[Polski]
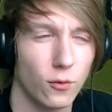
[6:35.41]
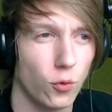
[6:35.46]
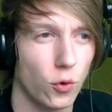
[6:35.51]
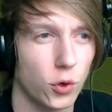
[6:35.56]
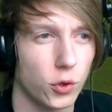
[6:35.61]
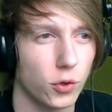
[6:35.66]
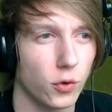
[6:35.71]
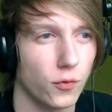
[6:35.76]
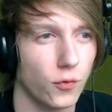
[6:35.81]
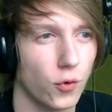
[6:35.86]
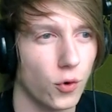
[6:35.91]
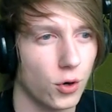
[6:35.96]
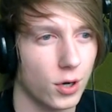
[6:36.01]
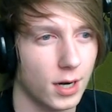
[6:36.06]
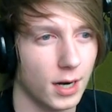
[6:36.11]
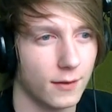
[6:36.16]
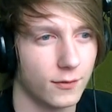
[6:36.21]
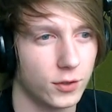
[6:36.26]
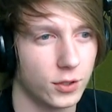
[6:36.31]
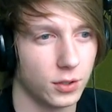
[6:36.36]
World of
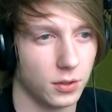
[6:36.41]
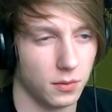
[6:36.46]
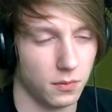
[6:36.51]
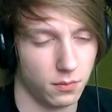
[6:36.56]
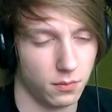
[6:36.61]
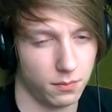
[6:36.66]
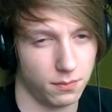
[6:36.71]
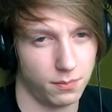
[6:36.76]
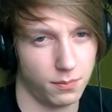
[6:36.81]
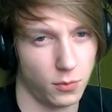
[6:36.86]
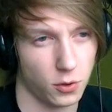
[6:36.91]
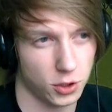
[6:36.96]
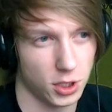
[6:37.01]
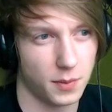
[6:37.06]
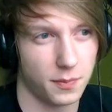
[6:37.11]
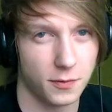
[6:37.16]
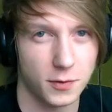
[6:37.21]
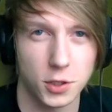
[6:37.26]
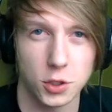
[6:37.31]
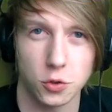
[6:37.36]
Warcraft
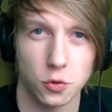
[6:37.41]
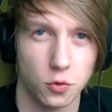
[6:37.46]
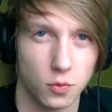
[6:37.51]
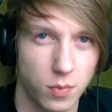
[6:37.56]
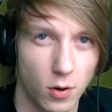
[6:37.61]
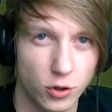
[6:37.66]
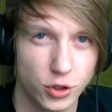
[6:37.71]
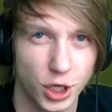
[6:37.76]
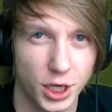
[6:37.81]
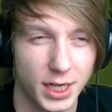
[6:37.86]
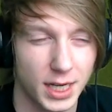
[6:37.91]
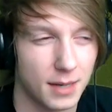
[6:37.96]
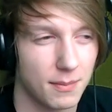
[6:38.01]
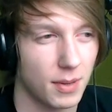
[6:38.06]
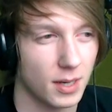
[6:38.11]
można powiedzieć, ubożeje.